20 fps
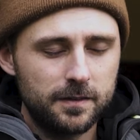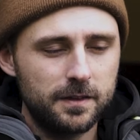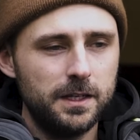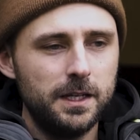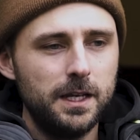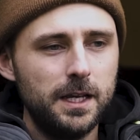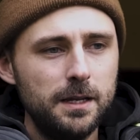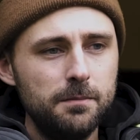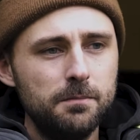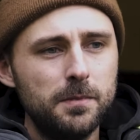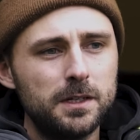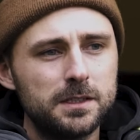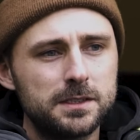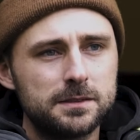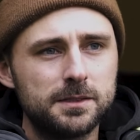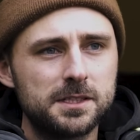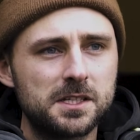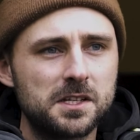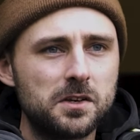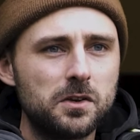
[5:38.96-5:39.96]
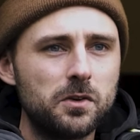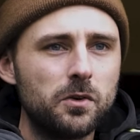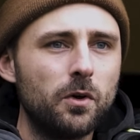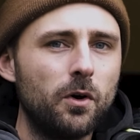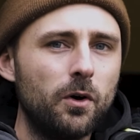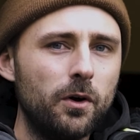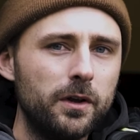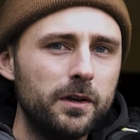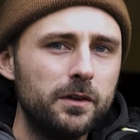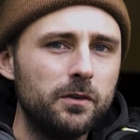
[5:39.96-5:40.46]
sind immer zwischen
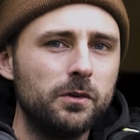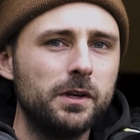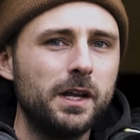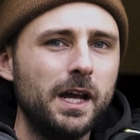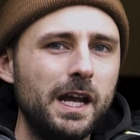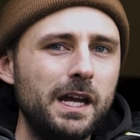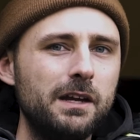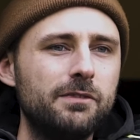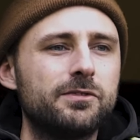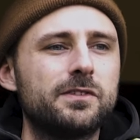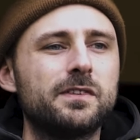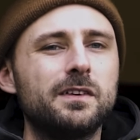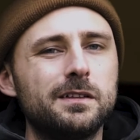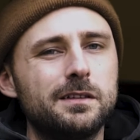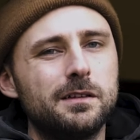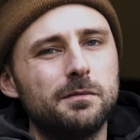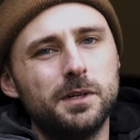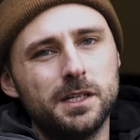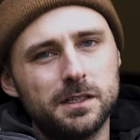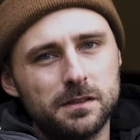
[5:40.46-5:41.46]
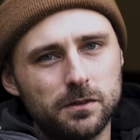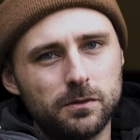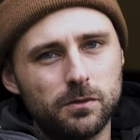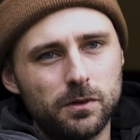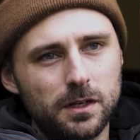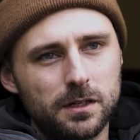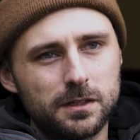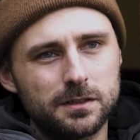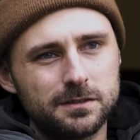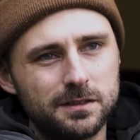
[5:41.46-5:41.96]
9 und 11 cm
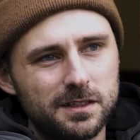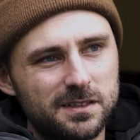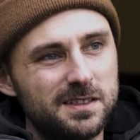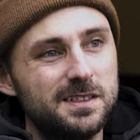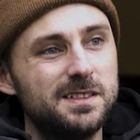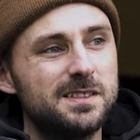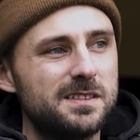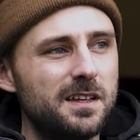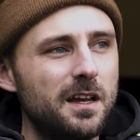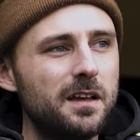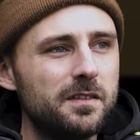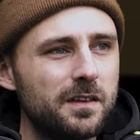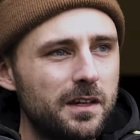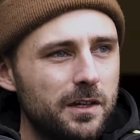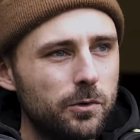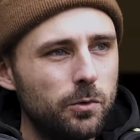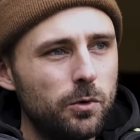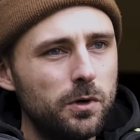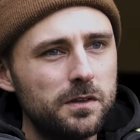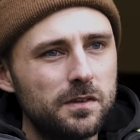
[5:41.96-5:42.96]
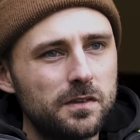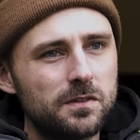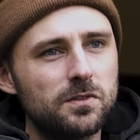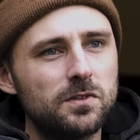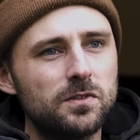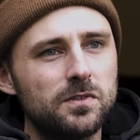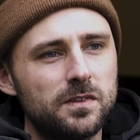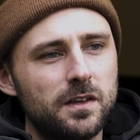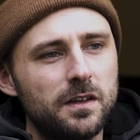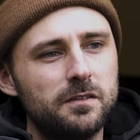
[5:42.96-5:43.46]
lang. Das ist sehr, sehr kurz. Es
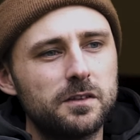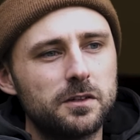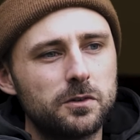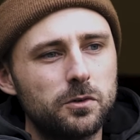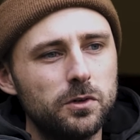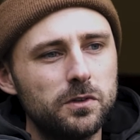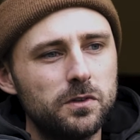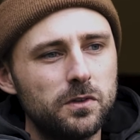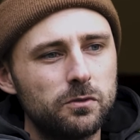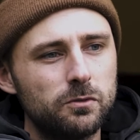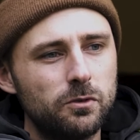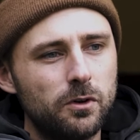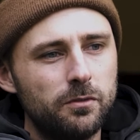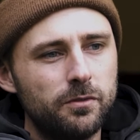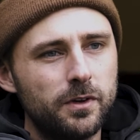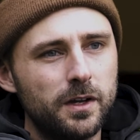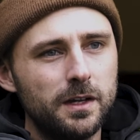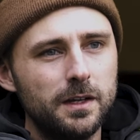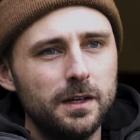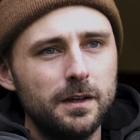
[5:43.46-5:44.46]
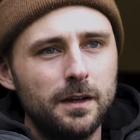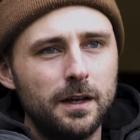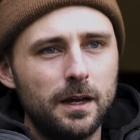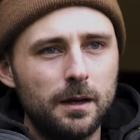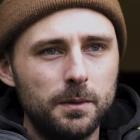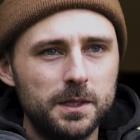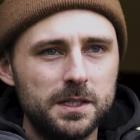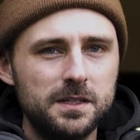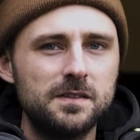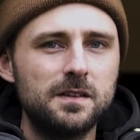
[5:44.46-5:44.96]
ist ein sehr, sehr kurzes Vorfach.
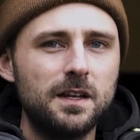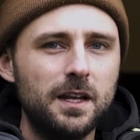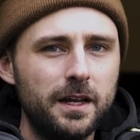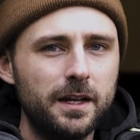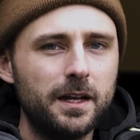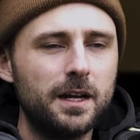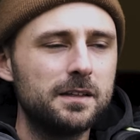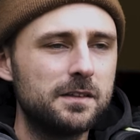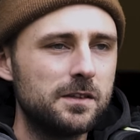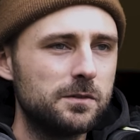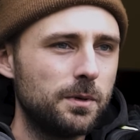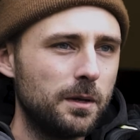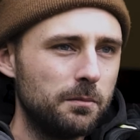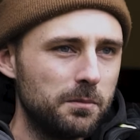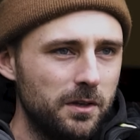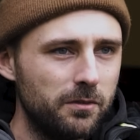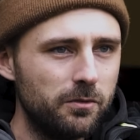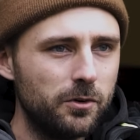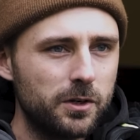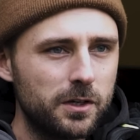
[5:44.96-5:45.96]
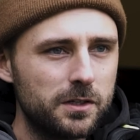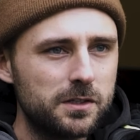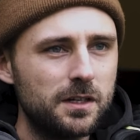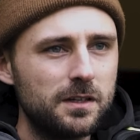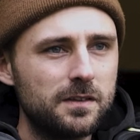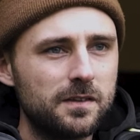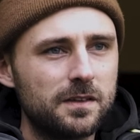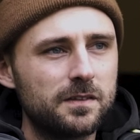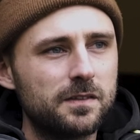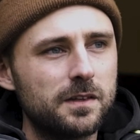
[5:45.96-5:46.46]
Aber diese Länge hat sich bei mir wirklich
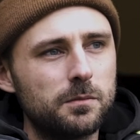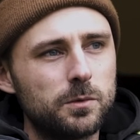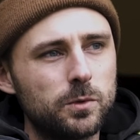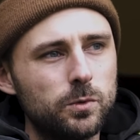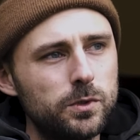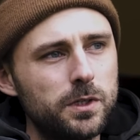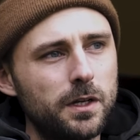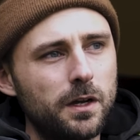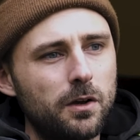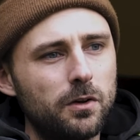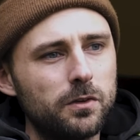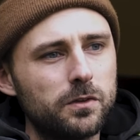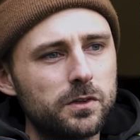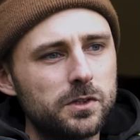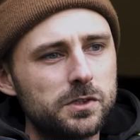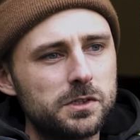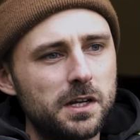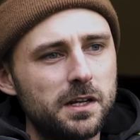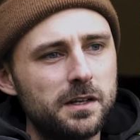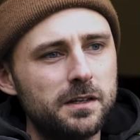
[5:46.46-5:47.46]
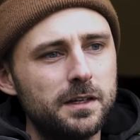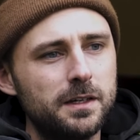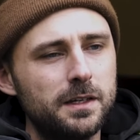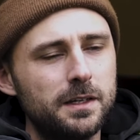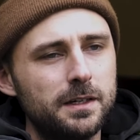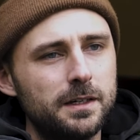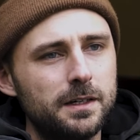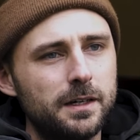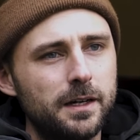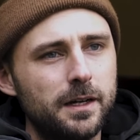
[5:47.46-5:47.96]
als extrem gut herausgestellt.
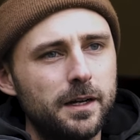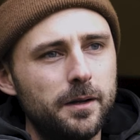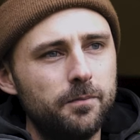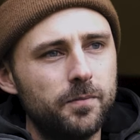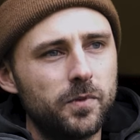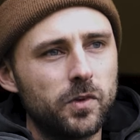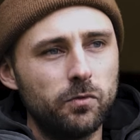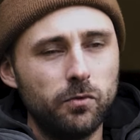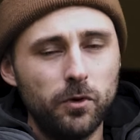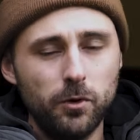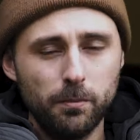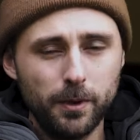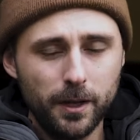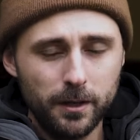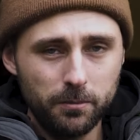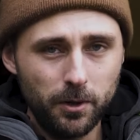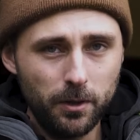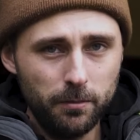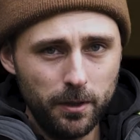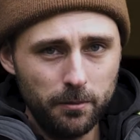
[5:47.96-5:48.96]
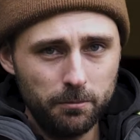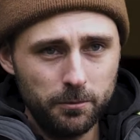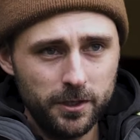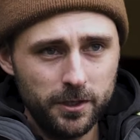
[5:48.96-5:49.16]
Ähm, sowohl bei Pop-Up